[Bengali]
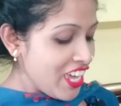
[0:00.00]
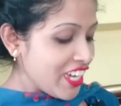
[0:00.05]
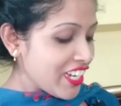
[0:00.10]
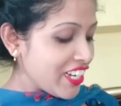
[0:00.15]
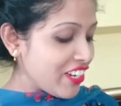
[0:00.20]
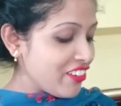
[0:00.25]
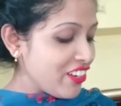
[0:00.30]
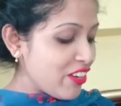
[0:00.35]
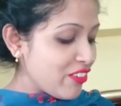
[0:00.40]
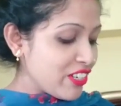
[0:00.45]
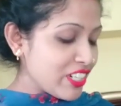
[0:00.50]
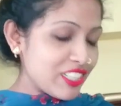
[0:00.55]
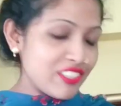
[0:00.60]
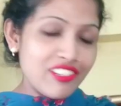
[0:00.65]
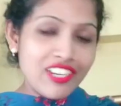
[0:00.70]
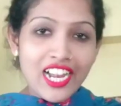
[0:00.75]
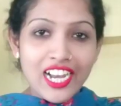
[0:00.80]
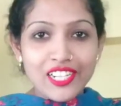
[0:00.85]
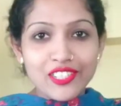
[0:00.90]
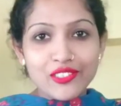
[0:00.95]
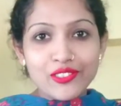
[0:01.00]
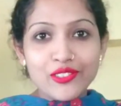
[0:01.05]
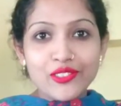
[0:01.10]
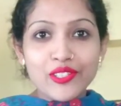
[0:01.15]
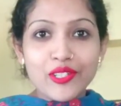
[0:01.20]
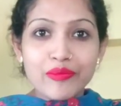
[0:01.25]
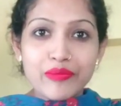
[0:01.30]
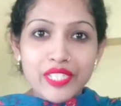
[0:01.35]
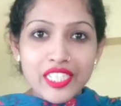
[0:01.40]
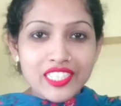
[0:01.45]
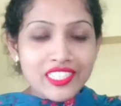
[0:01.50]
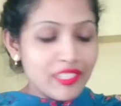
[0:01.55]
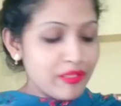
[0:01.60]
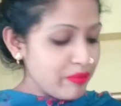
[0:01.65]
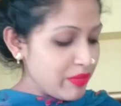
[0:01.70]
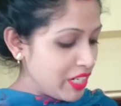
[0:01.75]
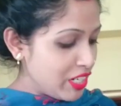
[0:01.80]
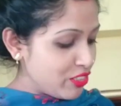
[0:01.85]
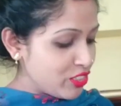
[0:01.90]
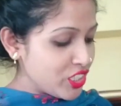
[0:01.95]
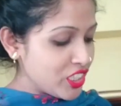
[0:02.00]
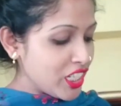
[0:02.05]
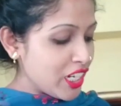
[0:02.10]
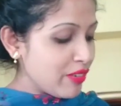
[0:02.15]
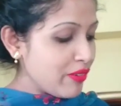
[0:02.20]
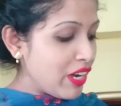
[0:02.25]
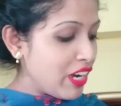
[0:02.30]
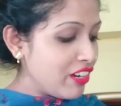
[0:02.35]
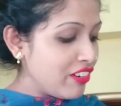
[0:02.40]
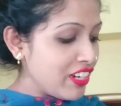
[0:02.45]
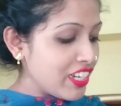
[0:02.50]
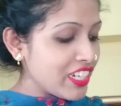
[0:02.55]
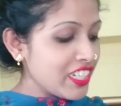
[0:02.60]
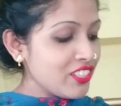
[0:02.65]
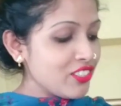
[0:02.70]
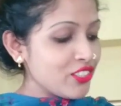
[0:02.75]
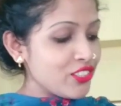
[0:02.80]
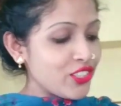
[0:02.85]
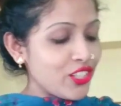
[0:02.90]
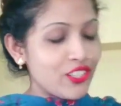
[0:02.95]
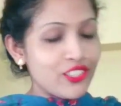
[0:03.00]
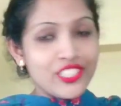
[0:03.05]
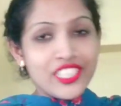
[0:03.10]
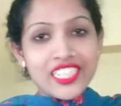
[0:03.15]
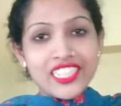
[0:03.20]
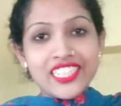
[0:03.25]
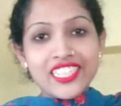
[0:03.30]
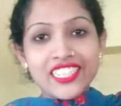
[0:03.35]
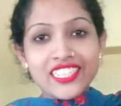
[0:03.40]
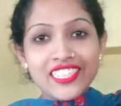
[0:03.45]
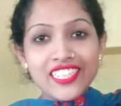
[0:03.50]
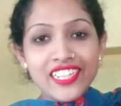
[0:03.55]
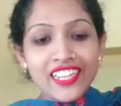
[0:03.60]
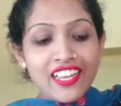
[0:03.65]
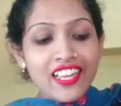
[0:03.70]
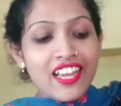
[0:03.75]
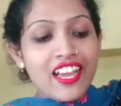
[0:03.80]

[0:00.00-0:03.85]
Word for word: কেননা আমার একটু লাল টুকটুকে বিয়ের দিন বেনারসিটাই ভালো লাগে তো চলো দেখিয়ে দিই